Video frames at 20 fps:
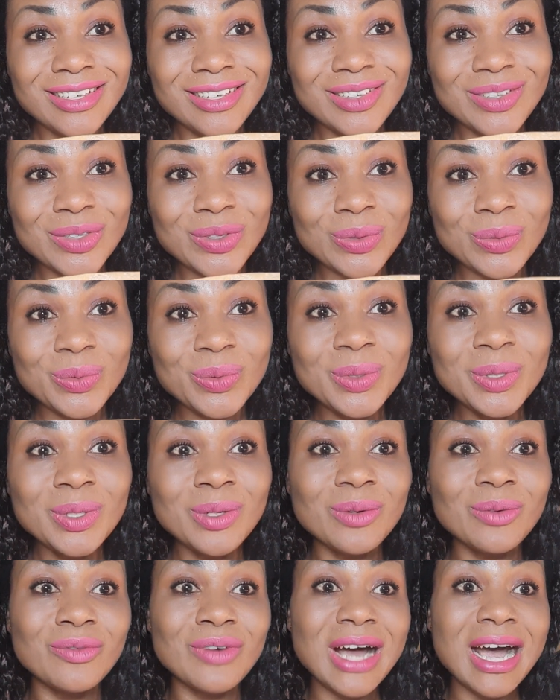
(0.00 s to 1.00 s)
Aujourd'hui,
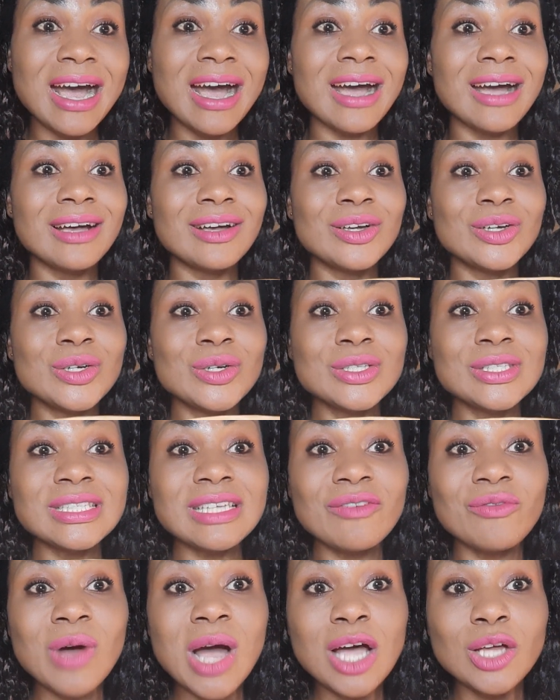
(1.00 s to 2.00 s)
on va
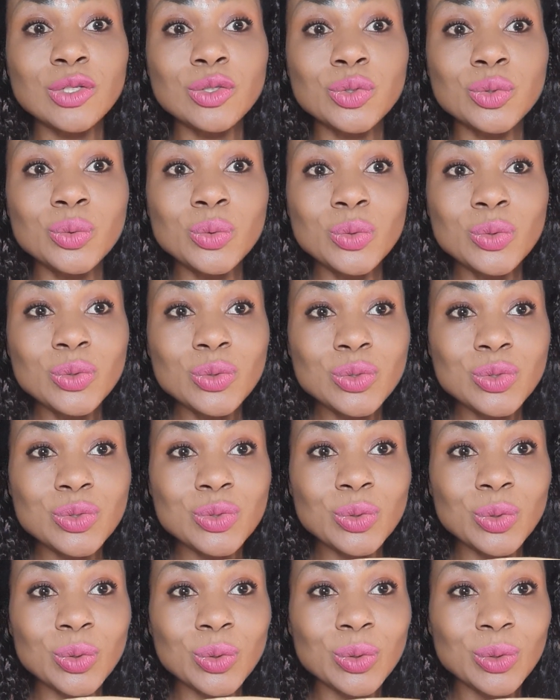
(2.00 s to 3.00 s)
savoir tout
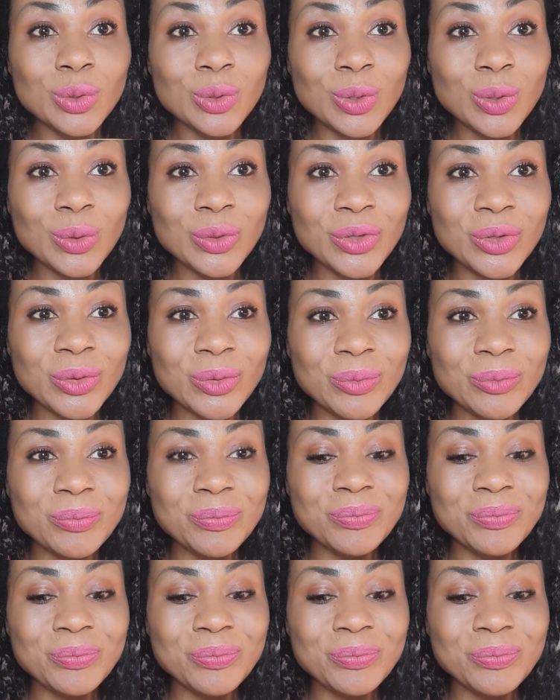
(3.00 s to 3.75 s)
sur l'oignon.